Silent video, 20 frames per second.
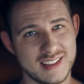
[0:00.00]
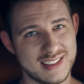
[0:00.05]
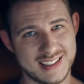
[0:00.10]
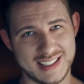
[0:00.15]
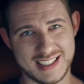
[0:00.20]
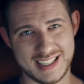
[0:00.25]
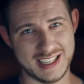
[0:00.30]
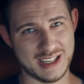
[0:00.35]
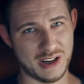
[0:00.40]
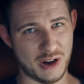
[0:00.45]

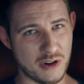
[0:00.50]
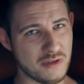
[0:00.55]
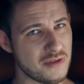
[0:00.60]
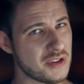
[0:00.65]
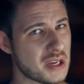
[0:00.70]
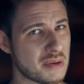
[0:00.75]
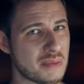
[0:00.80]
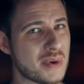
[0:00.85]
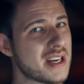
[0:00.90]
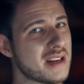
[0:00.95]
je
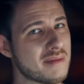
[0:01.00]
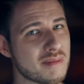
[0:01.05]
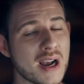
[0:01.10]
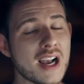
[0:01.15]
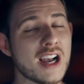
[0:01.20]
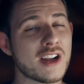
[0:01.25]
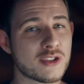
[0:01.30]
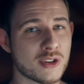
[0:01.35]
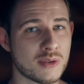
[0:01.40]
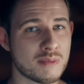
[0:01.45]
häufiger man den
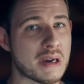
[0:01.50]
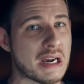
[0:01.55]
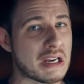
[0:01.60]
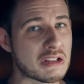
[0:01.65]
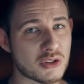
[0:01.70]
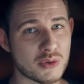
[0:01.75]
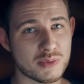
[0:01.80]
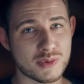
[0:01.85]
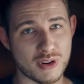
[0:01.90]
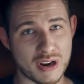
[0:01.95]
Marathon
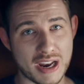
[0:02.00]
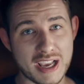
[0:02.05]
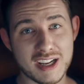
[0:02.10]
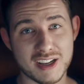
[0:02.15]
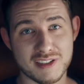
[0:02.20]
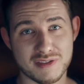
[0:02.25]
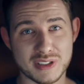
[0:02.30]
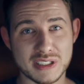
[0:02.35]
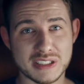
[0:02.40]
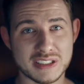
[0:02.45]
macht, umso
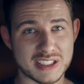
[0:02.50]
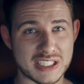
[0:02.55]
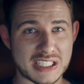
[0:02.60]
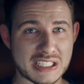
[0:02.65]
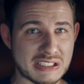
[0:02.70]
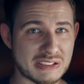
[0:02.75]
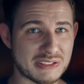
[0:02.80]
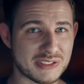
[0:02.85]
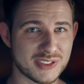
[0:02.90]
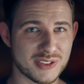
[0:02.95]
länger wird
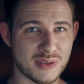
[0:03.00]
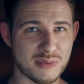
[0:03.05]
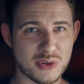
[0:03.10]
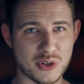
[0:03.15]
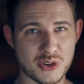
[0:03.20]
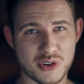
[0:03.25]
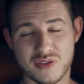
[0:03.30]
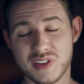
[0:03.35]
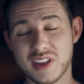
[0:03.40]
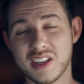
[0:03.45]
er und
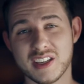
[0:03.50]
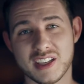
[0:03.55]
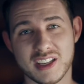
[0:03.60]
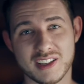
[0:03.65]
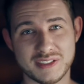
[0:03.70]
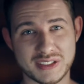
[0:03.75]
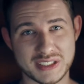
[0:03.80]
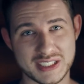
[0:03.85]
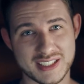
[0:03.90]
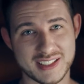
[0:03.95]
umso
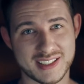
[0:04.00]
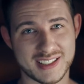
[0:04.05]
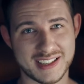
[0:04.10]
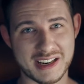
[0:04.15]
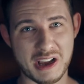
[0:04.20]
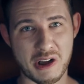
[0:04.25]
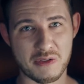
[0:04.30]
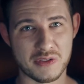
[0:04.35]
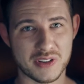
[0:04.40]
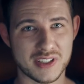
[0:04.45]
schwieriger wird es
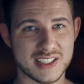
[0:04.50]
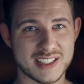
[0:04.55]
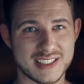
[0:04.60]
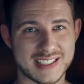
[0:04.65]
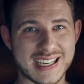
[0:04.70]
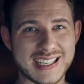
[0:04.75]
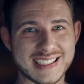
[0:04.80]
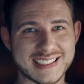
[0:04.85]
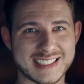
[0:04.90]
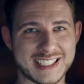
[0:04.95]
dann auch wirklich
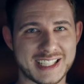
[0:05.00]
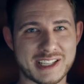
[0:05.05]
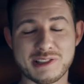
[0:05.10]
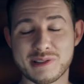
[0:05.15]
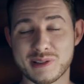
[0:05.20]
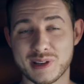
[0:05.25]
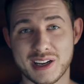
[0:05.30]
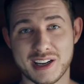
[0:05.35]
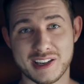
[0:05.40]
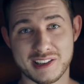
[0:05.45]
Daten
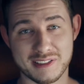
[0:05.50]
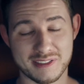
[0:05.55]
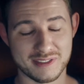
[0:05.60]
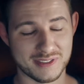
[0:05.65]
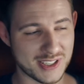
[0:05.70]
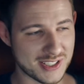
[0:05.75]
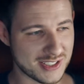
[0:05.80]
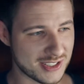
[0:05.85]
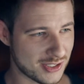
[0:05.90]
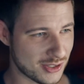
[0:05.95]
einzuhalten.
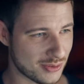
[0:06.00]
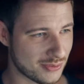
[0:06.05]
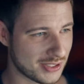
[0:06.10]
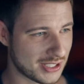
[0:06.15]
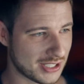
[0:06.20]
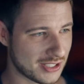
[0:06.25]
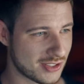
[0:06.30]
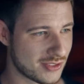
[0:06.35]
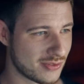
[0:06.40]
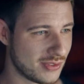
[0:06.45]
weiß nicht, ob wir
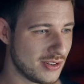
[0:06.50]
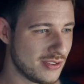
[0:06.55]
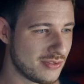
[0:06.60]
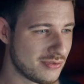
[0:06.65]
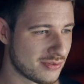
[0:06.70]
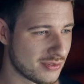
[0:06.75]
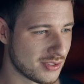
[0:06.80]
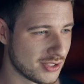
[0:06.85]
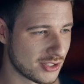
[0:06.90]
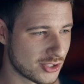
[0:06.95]
dann
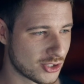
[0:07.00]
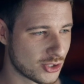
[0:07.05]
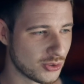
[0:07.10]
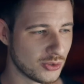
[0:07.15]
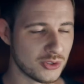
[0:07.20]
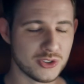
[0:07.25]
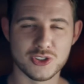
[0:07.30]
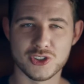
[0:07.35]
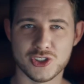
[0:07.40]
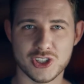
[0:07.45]
zwölf äh,
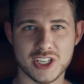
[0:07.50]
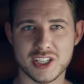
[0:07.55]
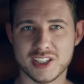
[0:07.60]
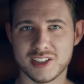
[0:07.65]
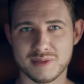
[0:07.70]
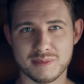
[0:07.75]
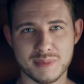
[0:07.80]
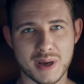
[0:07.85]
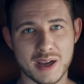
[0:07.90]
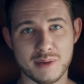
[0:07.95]
Stunden
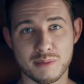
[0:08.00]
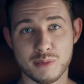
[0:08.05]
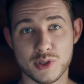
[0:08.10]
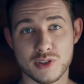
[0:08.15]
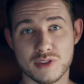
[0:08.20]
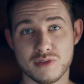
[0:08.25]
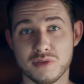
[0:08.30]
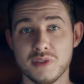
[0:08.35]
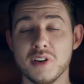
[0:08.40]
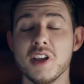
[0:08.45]
Schichten machen
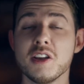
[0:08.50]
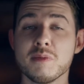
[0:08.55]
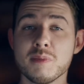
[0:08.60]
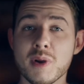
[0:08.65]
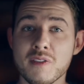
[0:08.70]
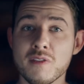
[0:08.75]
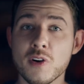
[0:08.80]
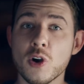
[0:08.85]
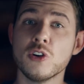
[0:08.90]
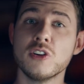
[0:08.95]
müssen. Vielleicht
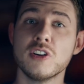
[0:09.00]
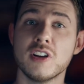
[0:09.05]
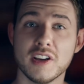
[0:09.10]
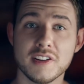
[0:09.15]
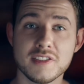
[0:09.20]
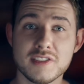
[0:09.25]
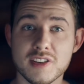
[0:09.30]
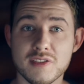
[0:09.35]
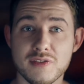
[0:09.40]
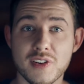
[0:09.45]
machen wir auch ein
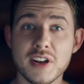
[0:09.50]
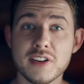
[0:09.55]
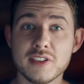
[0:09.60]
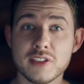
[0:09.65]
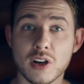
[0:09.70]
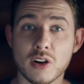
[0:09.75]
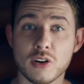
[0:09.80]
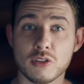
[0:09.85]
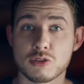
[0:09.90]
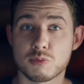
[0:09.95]
kleines Event
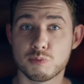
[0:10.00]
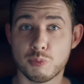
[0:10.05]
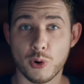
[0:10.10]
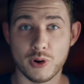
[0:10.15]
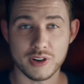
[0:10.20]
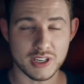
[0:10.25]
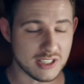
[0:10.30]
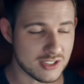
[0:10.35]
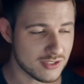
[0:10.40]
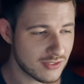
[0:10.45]
draus.
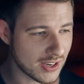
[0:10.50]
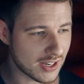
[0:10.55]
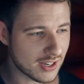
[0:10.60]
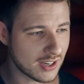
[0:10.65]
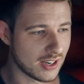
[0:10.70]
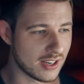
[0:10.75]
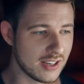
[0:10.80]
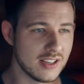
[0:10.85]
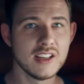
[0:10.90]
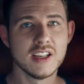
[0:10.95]
Boah, das wäre
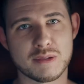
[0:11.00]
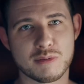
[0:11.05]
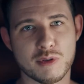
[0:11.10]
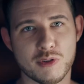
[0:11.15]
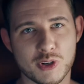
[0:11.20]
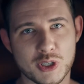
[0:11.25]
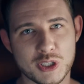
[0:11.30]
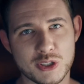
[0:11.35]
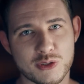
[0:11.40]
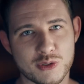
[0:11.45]
geil, dass
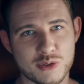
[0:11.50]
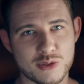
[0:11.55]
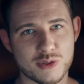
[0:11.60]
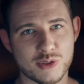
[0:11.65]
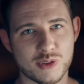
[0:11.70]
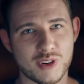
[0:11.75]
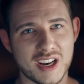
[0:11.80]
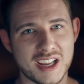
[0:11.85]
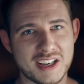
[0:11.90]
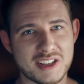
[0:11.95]
man wirklich so ein,
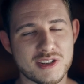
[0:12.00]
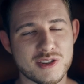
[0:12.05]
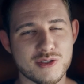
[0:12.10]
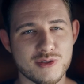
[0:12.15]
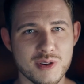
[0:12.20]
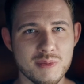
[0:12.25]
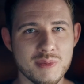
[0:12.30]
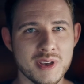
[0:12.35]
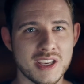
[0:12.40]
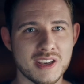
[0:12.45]
so ein kleines
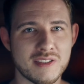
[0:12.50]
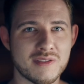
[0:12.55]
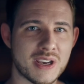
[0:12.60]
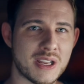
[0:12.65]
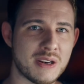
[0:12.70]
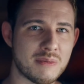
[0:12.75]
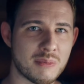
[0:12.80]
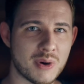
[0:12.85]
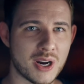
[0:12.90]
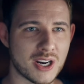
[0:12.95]

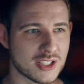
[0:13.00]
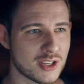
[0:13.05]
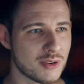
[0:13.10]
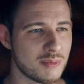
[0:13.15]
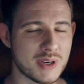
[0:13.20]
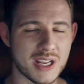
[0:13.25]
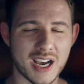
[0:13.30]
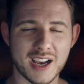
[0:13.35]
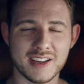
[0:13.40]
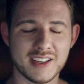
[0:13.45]
Streaming-Event macht
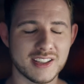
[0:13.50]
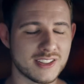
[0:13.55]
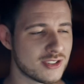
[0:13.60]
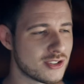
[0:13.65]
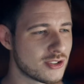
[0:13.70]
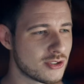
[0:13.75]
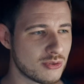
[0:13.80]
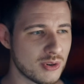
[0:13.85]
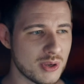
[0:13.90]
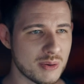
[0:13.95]
mit anderen
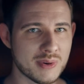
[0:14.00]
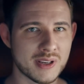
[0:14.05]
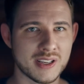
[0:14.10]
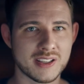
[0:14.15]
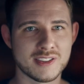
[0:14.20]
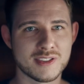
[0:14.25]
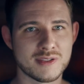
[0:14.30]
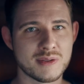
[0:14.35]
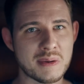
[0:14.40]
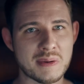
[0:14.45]

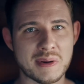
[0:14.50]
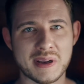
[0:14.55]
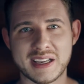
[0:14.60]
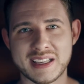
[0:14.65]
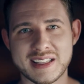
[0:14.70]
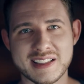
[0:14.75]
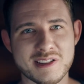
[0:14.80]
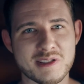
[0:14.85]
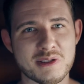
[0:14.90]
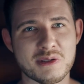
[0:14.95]
Streamern,
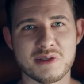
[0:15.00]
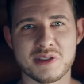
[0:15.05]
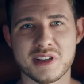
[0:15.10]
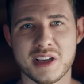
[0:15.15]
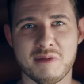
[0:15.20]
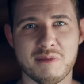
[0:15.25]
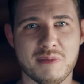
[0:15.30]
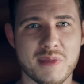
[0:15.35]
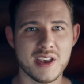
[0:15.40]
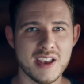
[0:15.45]
Streamerinnen
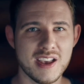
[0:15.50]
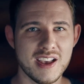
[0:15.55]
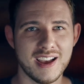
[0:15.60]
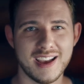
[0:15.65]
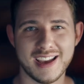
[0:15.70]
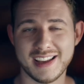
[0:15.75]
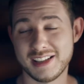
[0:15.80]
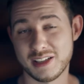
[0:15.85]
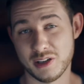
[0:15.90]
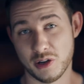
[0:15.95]
zusammen.
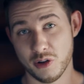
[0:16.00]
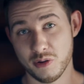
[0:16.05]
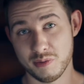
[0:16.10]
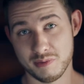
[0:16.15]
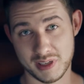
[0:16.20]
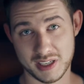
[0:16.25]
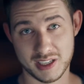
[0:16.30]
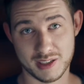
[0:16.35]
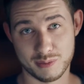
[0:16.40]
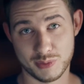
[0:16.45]
Hätte ich auch
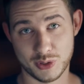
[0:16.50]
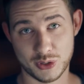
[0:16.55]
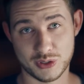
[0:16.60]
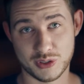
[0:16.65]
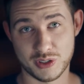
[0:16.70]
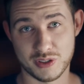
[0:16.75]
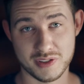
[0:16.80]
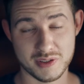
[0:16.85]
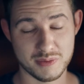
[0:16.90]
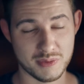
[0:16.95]
mega Bock
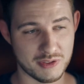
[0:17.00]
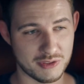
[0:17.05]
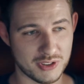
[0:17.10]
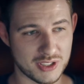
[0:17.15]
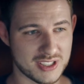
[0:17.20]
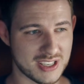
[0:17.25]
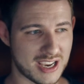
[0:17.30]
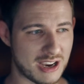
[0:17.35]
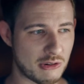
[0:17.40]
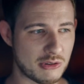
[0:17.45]
drauf, dass man
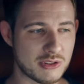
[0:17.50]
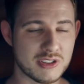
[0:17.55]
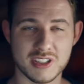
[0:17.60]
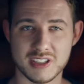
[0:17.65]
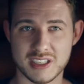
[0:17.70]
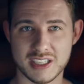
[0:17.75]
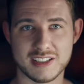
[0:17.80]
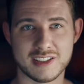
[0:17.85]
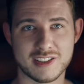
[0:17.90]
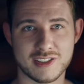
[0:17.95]
wirklich
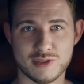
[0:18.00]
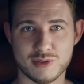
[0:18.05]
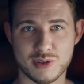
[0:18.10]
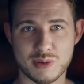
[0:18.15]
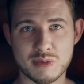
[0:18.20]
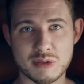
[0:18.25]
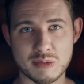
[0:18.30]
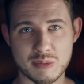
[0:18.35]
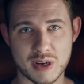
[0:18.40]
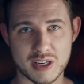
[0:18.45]
ausgedehnte
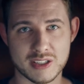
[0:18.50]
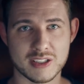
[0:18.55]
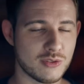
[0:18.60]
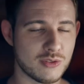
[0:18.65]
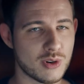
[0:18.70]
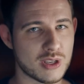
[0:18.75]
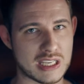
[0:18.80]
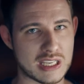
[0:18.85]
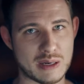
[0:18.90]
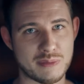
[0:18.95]
Streams macht. Ich
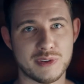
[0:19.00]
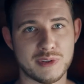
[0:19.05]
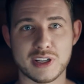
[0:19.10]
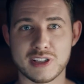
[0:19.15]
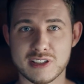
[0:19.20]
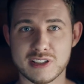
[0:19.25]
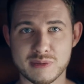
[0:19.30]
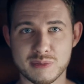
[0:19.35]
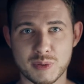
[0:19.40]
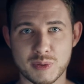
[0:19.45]
vielleicht
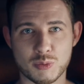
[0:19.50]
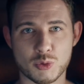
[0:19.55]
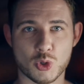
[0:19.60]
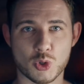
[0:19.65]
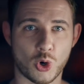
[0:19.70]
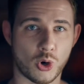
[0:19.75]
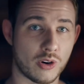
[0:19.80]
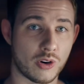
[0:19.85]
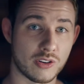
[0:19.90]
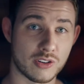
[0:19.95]
abwechseln mit dem
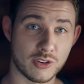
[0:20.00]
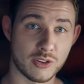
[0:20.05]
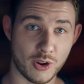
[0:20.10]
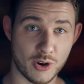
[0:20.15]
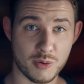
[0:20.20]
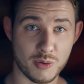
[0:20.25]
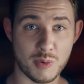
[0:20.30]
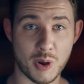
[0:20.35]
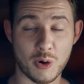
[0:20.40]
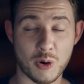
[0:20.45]
Zocken,
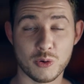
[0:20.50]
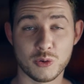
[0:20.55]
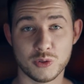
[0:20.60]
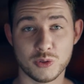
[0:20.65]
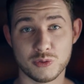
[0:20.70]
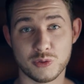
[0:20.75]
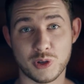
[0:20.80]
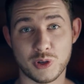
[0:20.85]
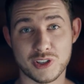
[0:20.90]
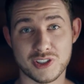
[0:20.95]
könnte ich mir auch
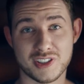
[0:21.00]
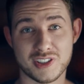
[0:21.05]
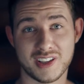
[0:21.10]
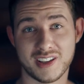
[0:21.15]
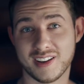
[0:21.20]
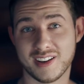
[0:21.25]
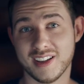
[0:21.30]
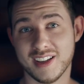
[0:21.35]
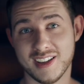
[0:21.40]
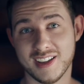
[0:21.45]
gut
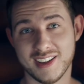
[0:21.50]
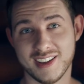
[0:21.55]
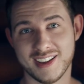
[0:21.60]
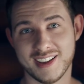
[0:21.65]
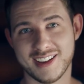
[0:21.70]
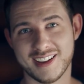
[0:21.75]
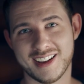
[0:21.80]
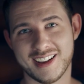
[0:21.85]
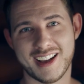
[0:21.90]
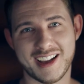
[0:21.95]
vorstellen.
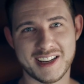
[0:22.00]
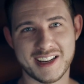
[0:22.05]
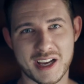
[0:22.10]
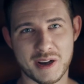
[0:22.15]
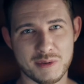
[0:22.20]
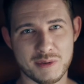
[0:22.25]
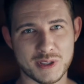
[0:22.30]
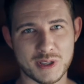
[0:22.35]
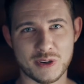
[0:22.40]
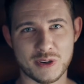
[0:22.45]
Äh, einen
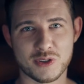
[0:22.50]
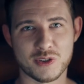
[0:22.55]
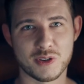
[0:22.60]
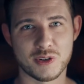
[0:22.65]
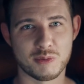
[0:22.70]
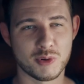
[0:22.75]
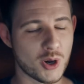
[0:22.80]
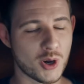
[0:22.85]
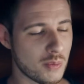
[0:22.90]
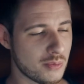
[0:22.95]
habe ich da auch schon
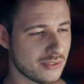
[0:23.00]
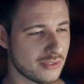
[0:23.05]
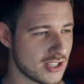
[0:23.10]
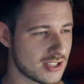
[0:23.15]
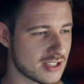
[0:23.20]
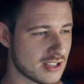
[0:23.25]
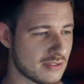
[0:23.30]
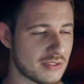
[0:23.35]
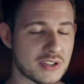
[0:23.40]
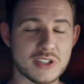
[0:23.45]
im Kopf.
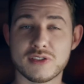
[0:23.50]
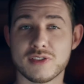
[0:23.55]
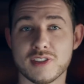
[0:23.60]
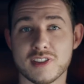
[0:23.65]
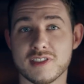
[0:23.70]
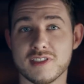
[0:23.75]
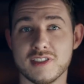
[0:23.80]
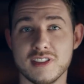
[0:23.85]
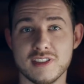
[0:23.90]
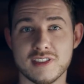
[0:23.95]
Der sagt, falls du
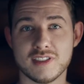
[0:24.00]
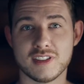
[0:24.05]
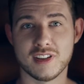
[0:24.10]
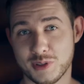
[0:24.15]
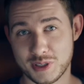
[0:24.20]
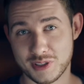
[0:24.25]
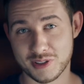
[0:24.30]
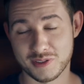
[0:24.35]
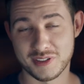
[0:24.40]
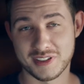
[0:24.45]
das siehst,
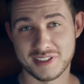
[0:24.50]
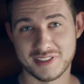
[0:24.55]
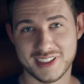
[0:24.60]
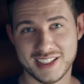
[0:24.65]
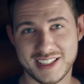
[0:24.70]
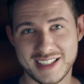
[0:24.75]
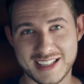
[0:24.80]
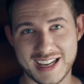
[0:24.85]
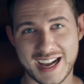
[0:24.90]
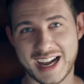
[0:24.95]
will ich auf jeden
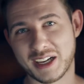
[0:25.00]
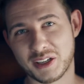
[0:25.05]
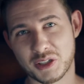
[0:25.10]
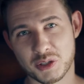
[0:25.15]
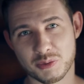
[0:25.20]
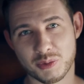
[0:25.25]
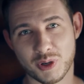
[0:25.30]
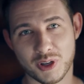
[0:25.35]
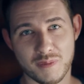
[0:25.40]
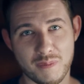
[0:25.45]
Fall
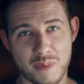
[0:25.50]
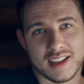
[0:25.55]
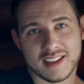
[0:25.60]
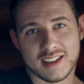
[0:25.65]
angesprochen.